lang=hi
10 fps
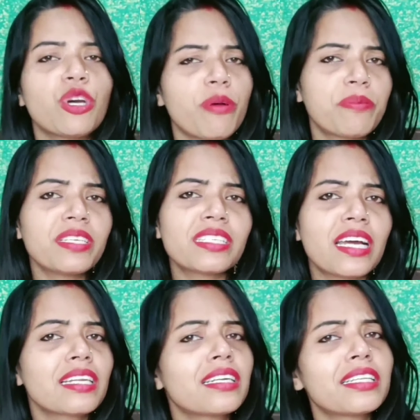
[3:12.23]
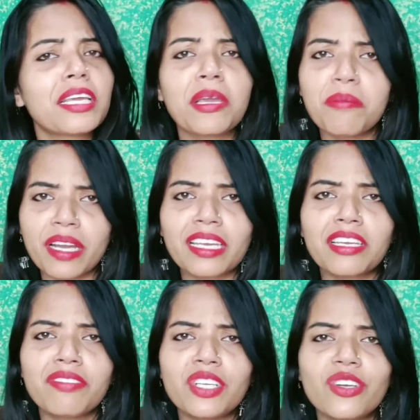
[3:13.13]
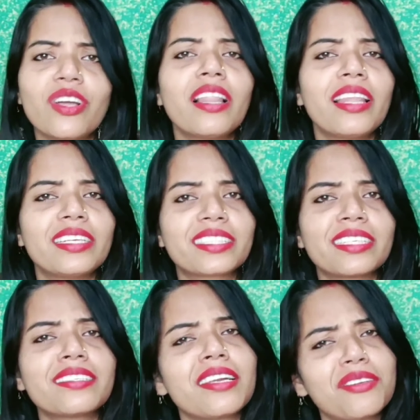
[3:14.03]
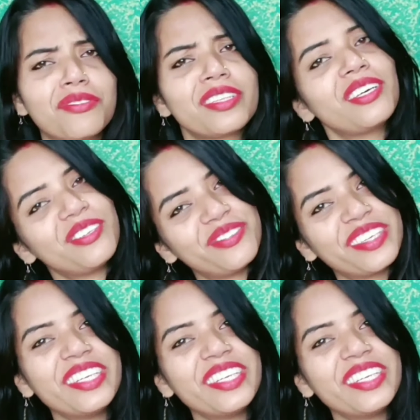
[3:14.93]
तो अब अपनी स्टार्ट करते हैं बाकी की वीडियो लेट्स गेट स्टार्ट विद द